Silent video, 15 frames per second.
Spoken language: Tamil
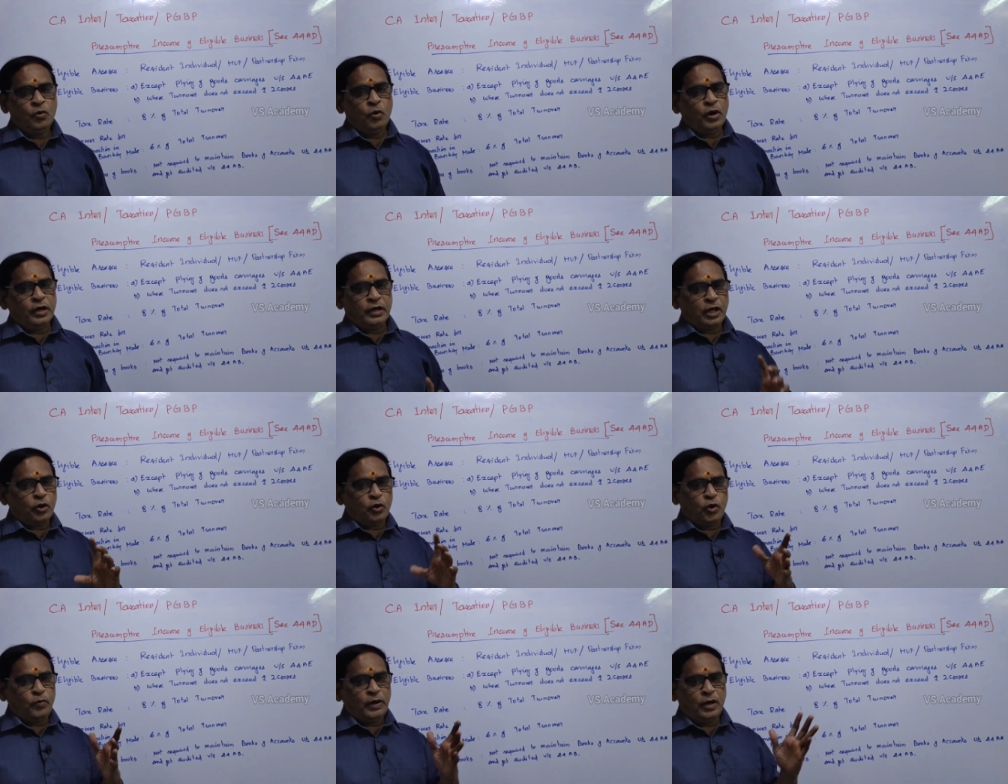உங்கள்
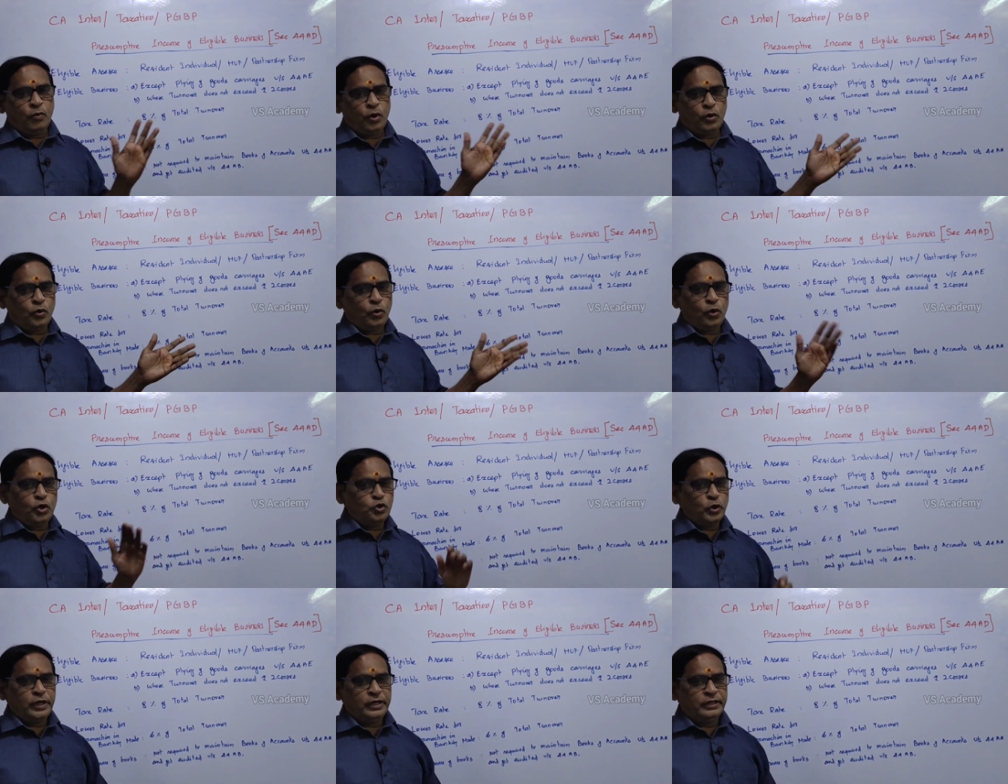டர்ன் ஓவர் நான் ஒன்
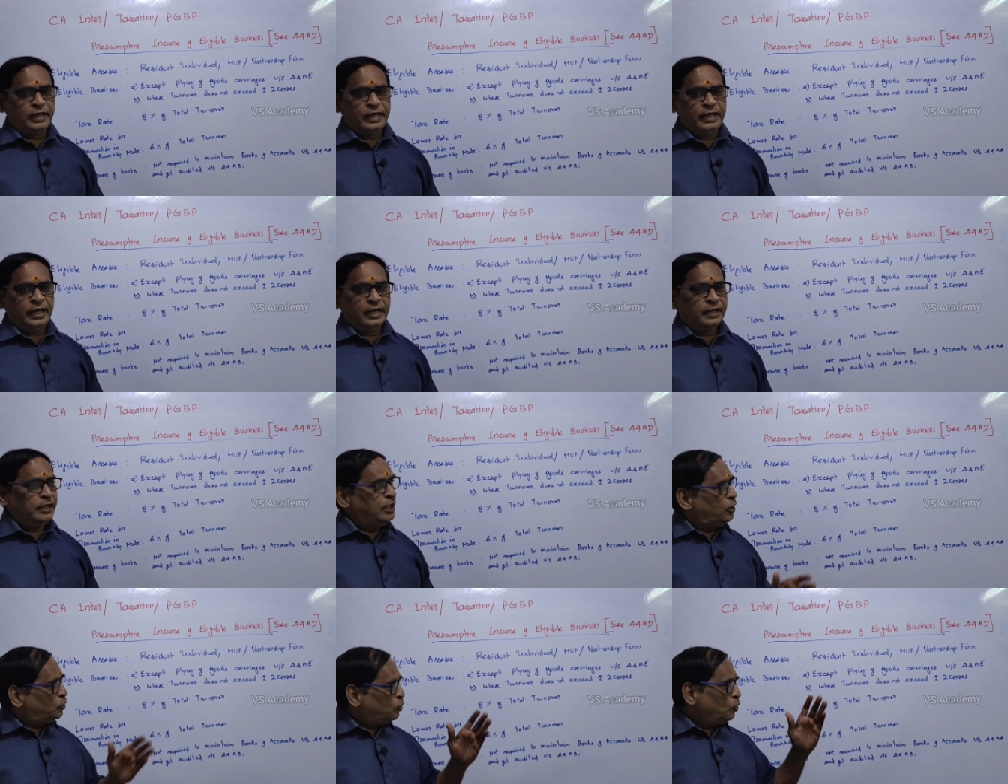குரோர்னு சொல்லியிருந்தேன் இல்லையா
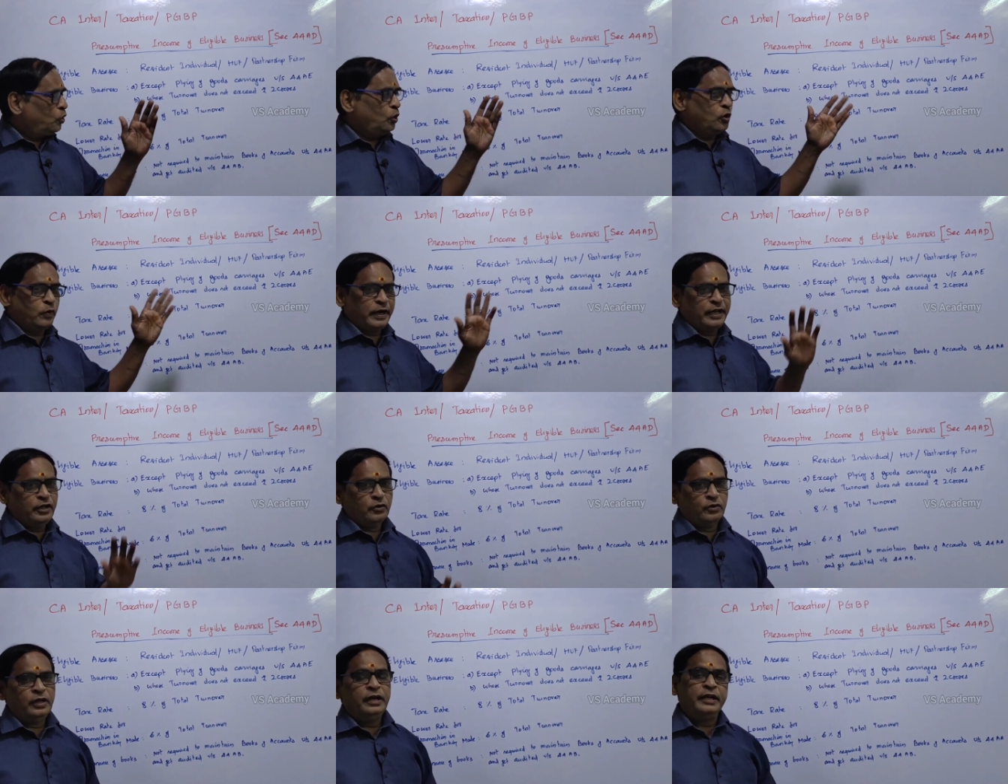இல்லை டூ குரோர்
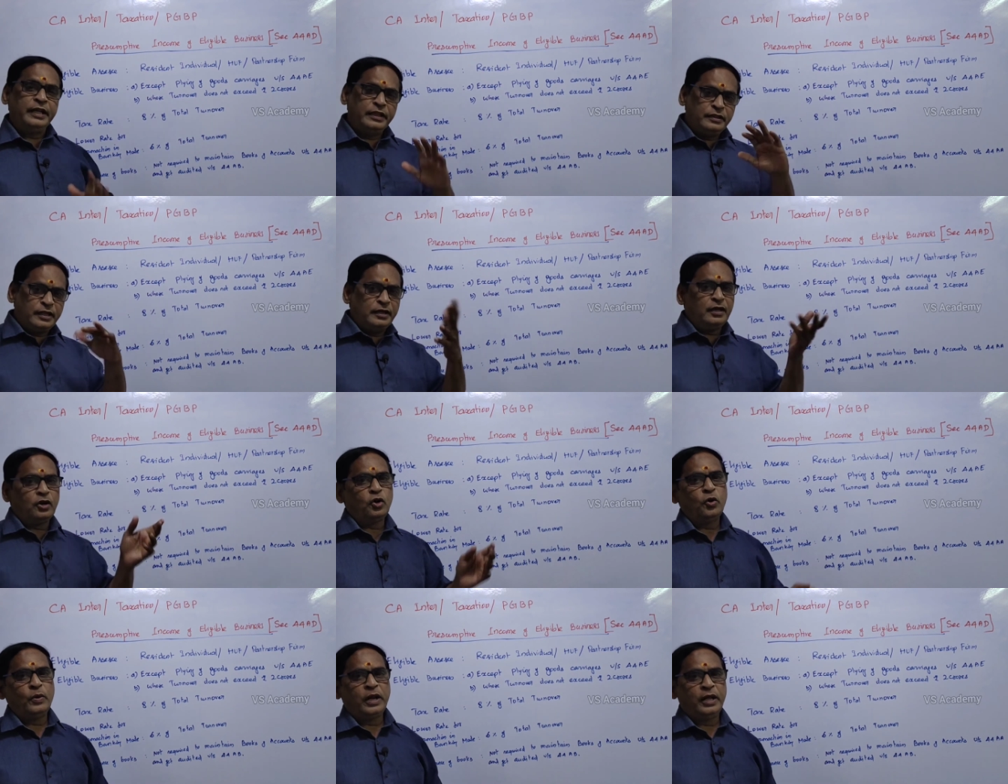வரைக்கும் எந்த
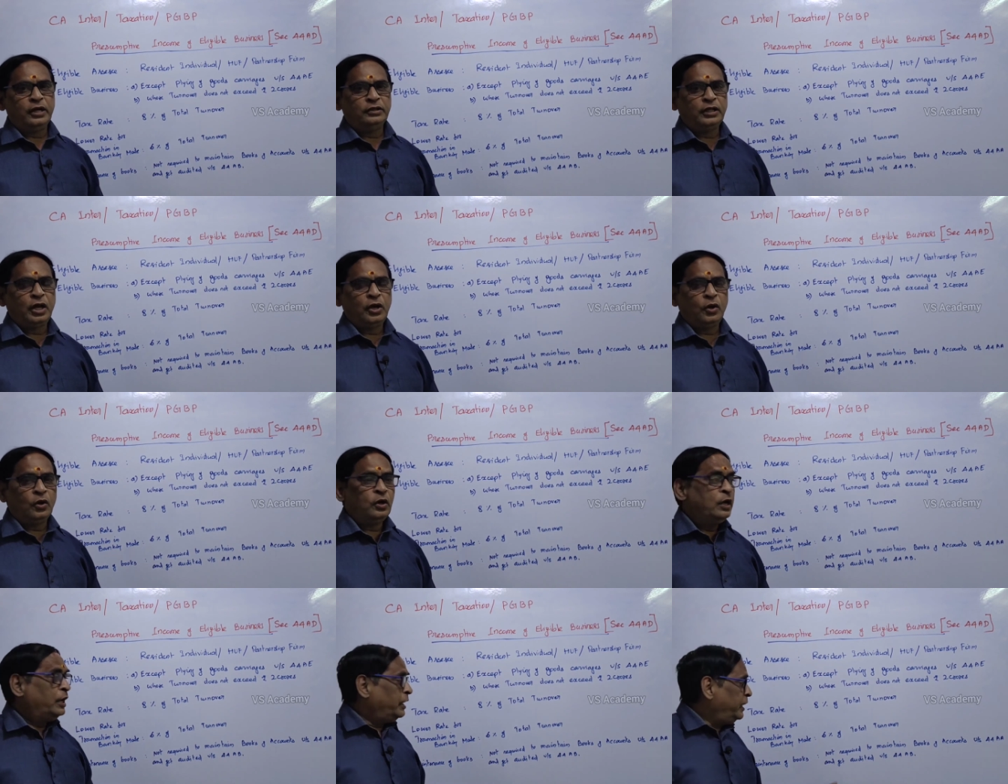டர்ன் ஓவராக இருந்தாலும்
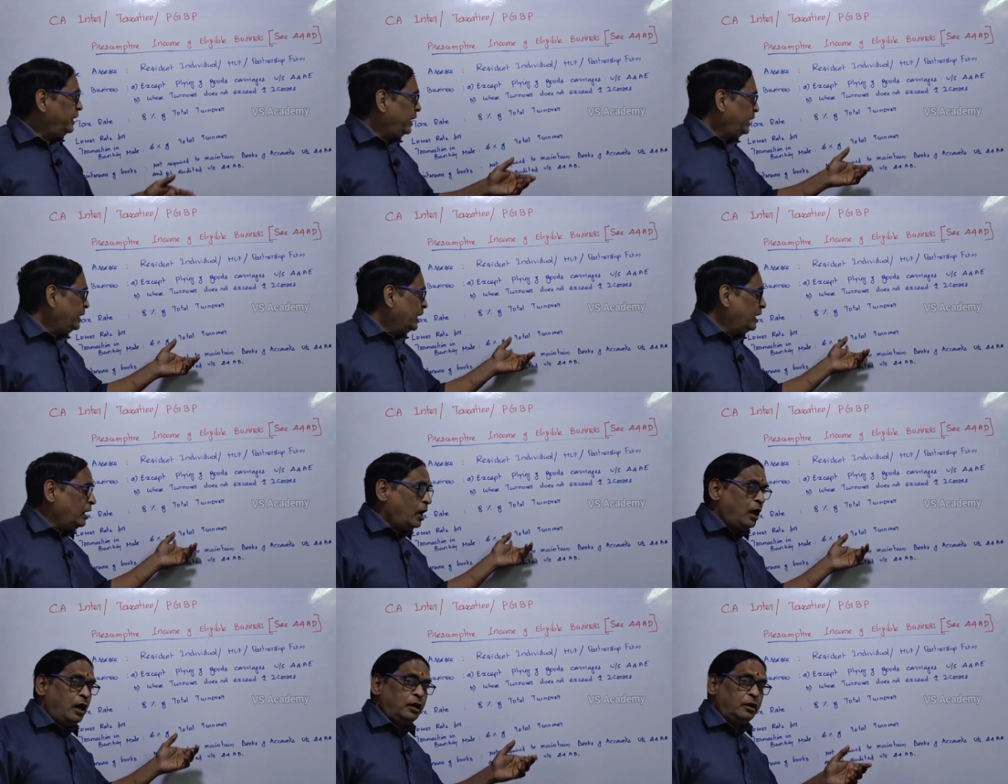நீங்கள்
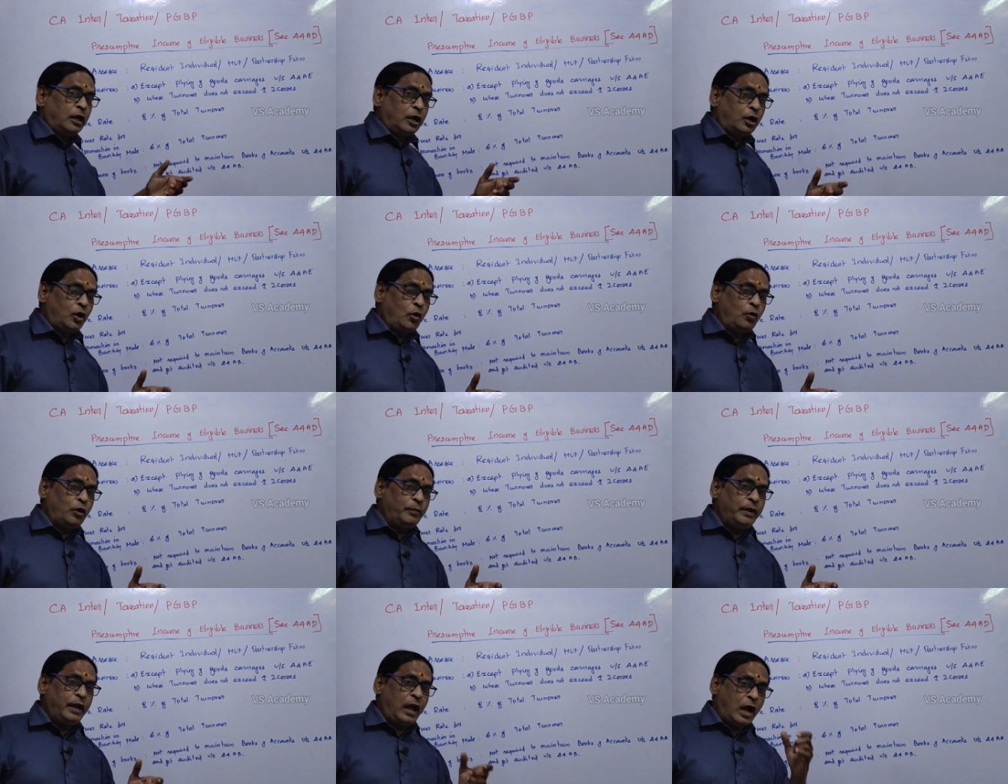எல்லா டர்ன்
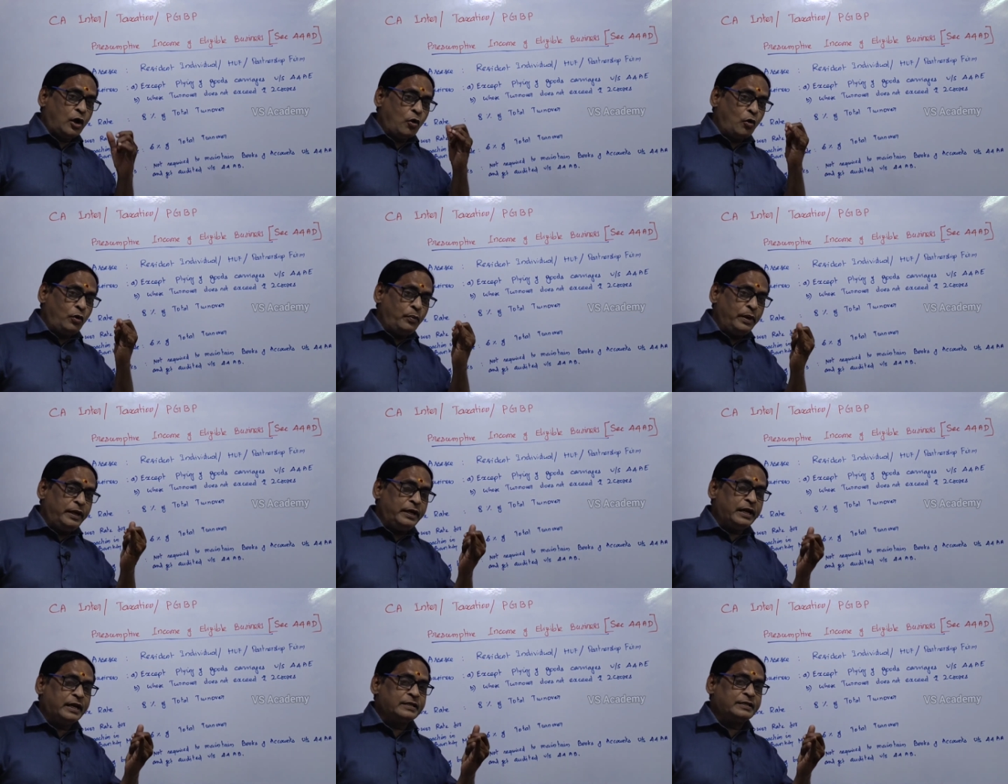ஓவருமே அக்கௌண்ட் போய்
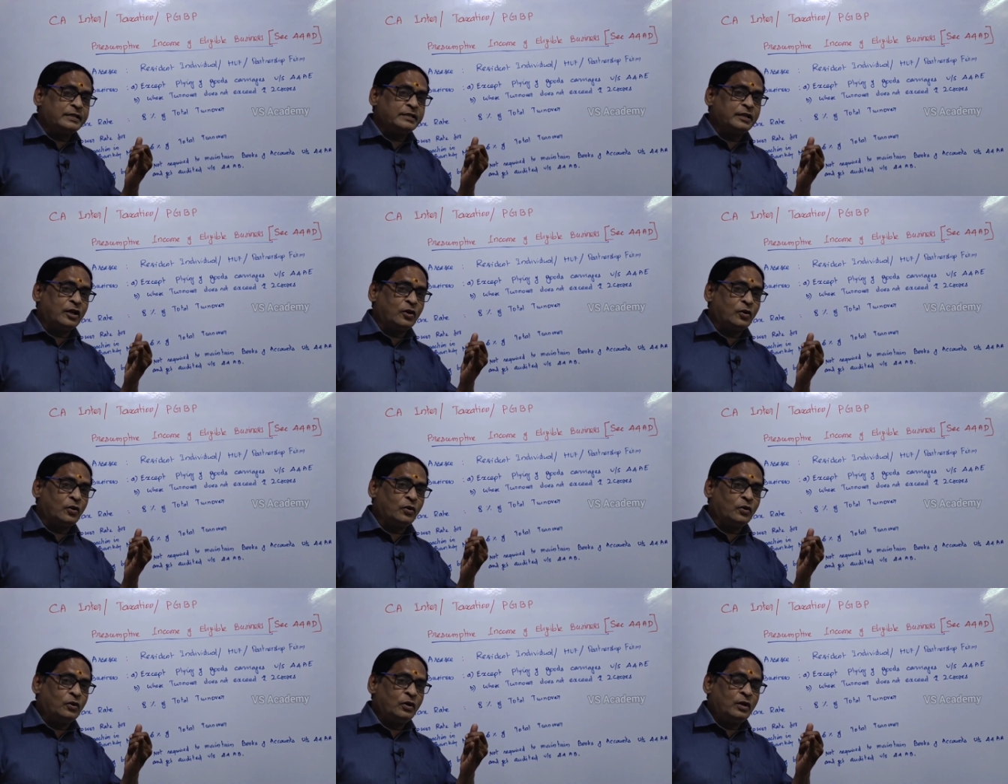டிரான்சாக்ஷனாக
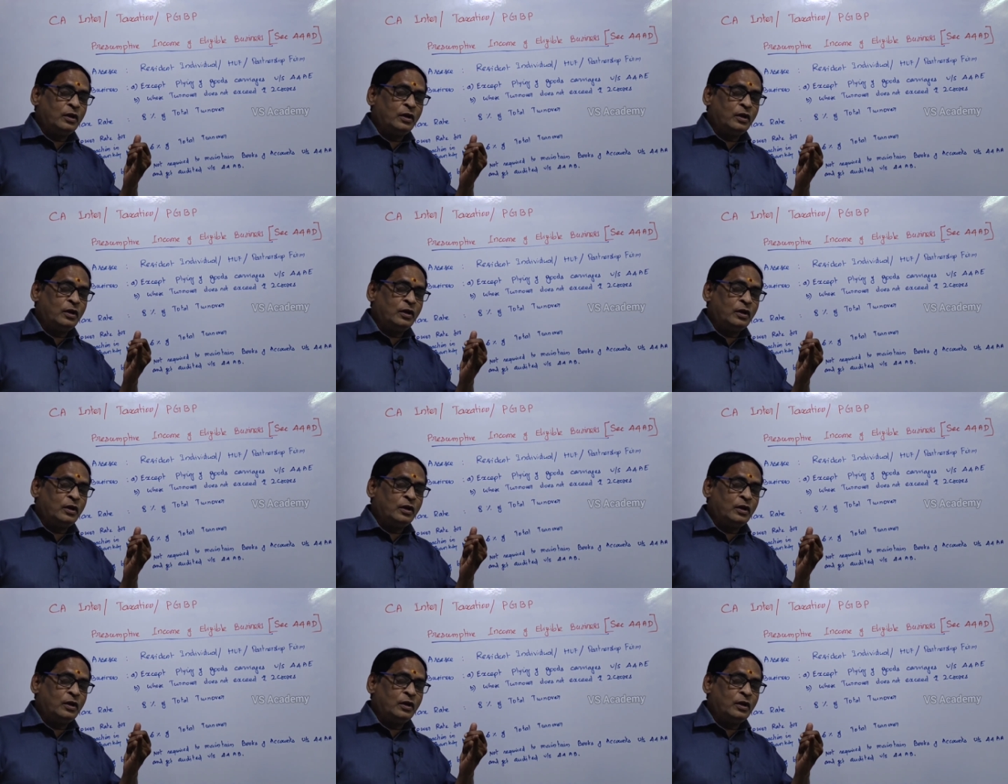இருக்கணும்